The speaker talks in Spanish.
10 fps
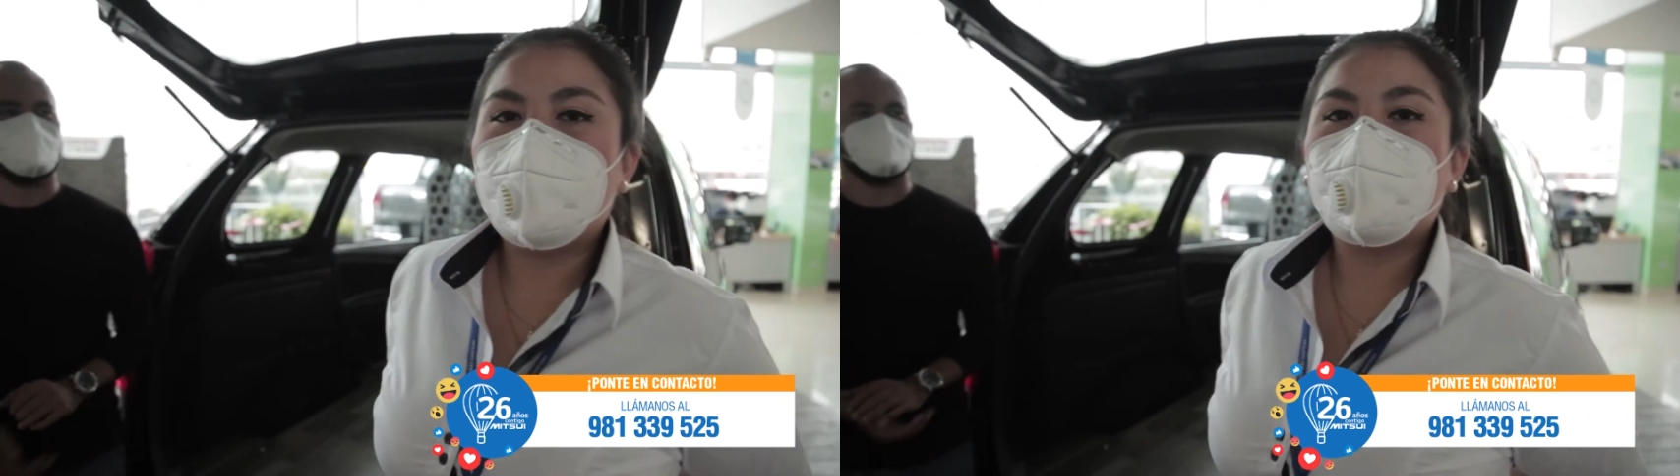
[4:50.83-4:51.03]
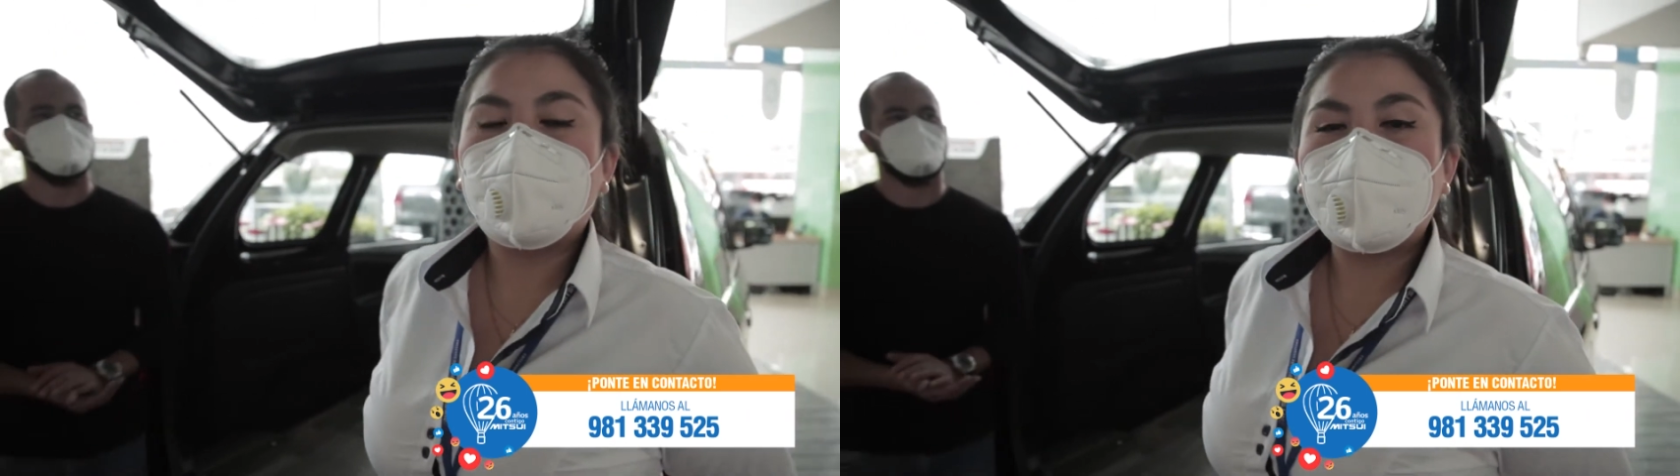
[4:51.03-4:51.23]

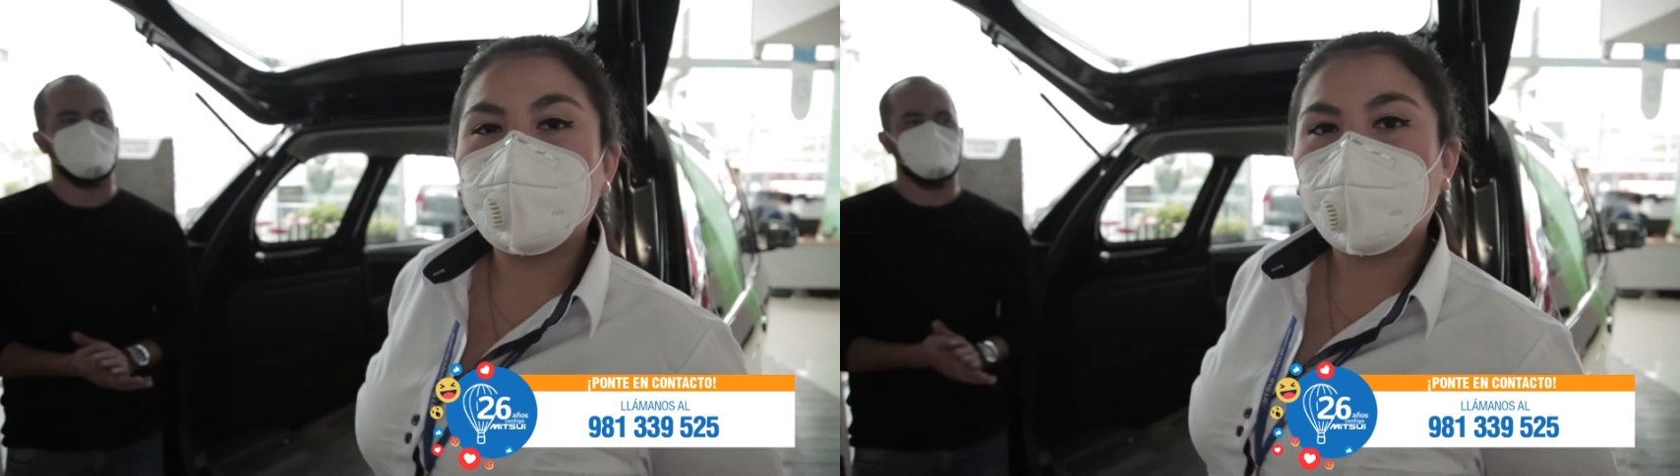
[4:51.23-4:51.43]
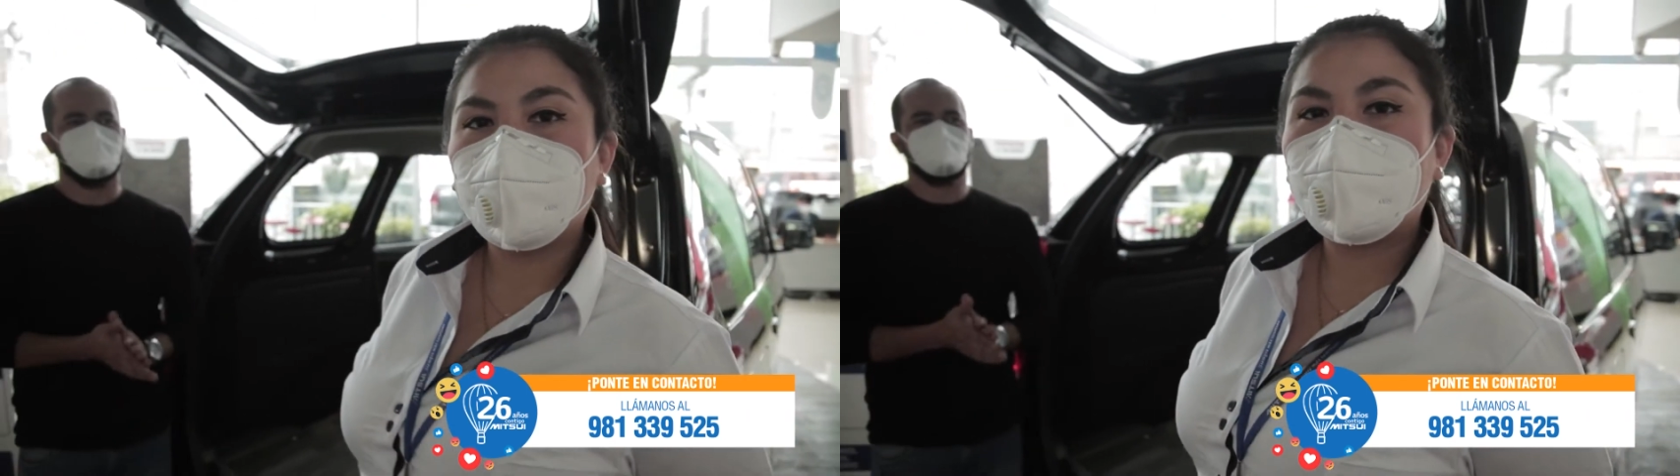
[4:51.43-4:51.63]
nueva
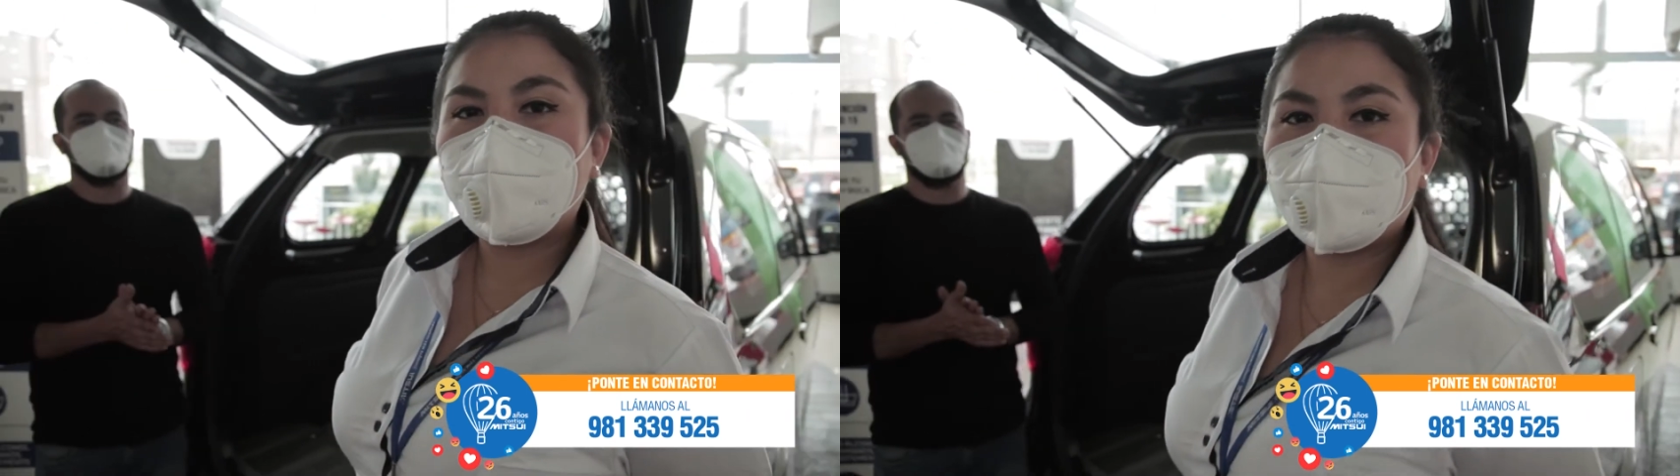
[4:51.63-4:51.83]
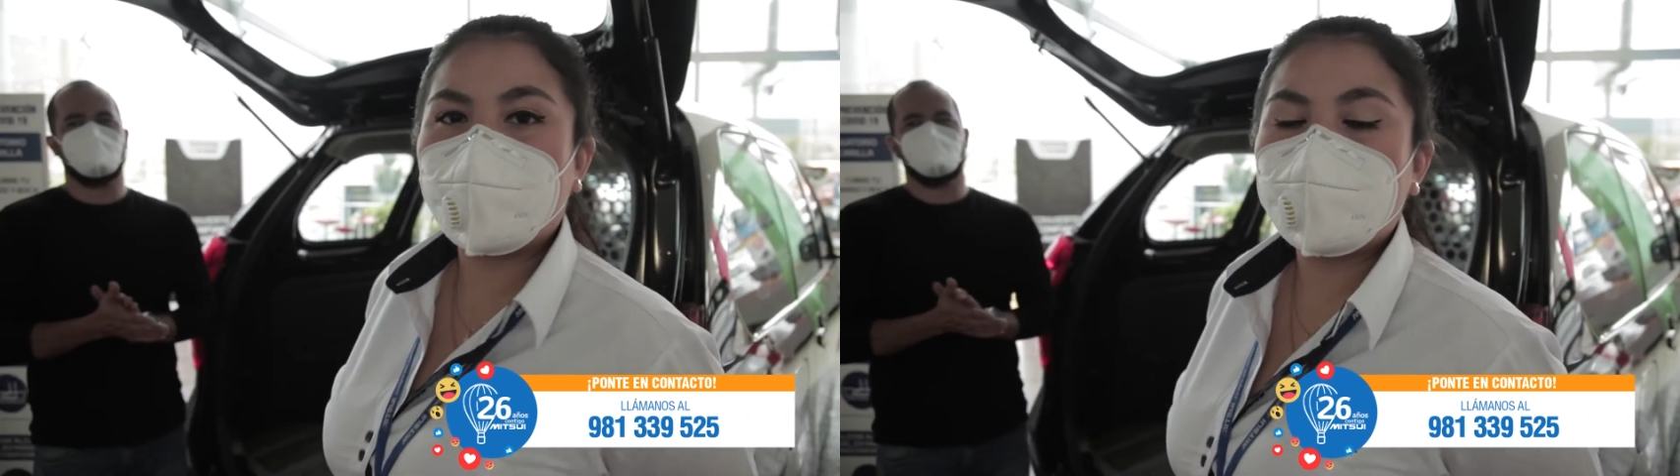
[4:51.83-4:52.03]

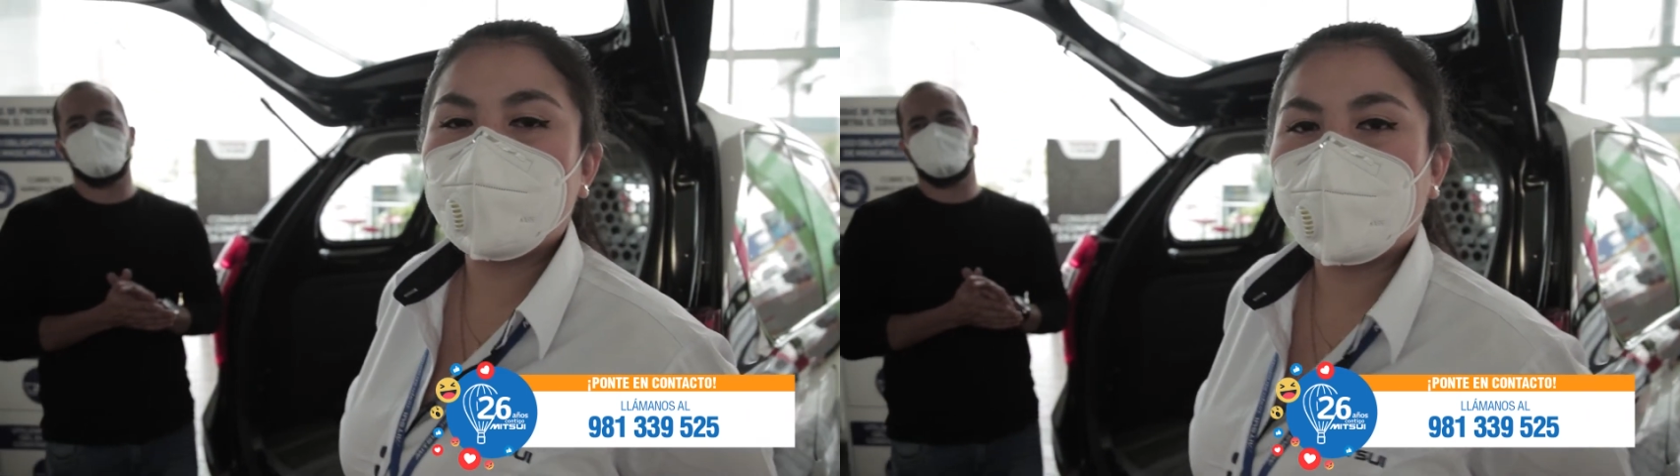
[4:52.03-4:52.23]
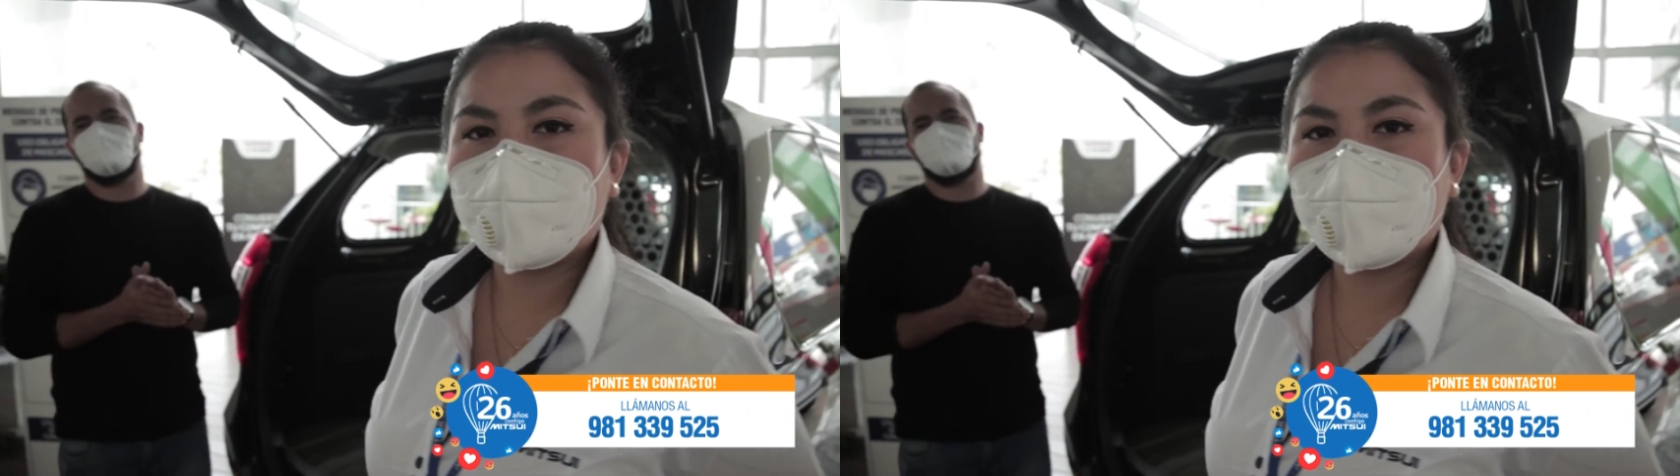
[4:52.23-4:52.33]
Toyota Avanza